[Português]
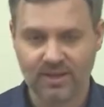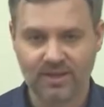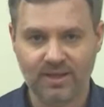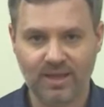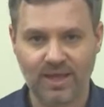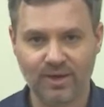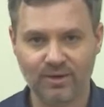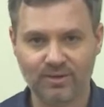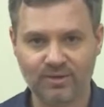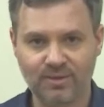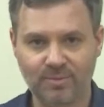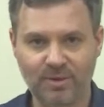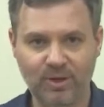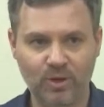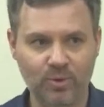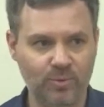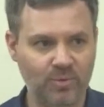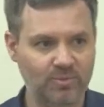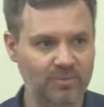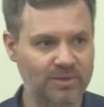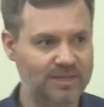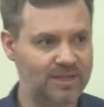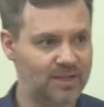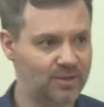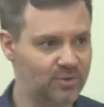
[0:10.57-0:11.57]
Quero também
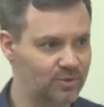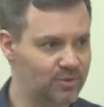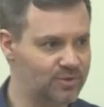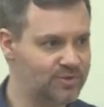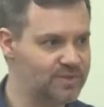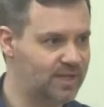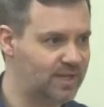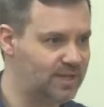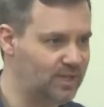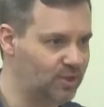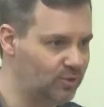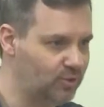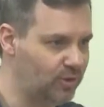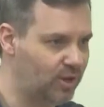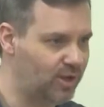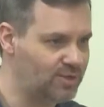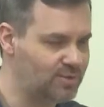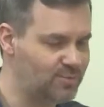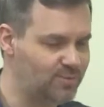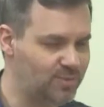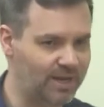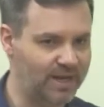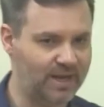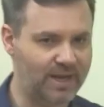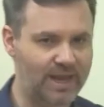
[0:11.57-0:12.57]
cumprimentar todos aqui no
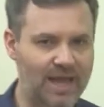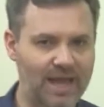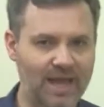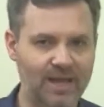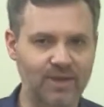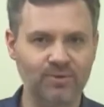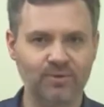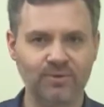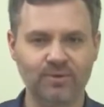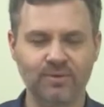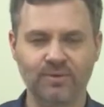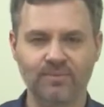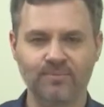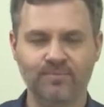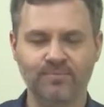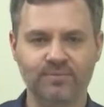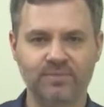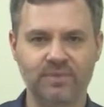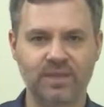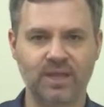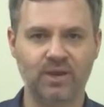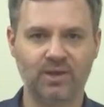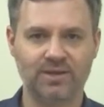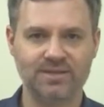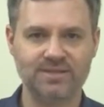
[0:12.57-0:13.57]
nosso plenário,
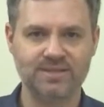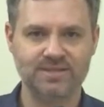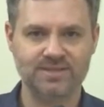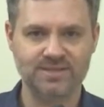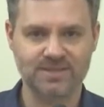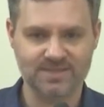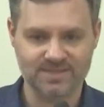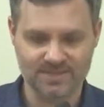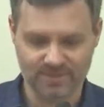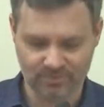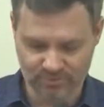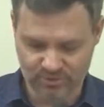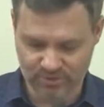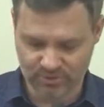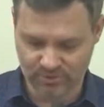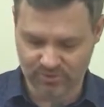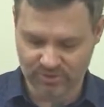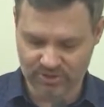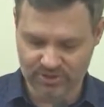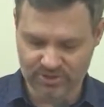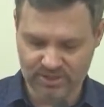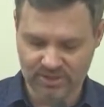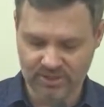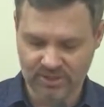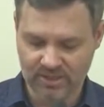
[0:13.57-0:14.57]
na nossa sessão de
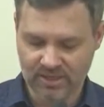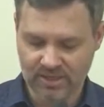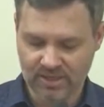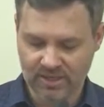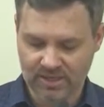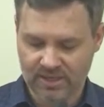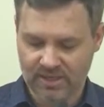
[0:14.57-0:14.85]
hoje.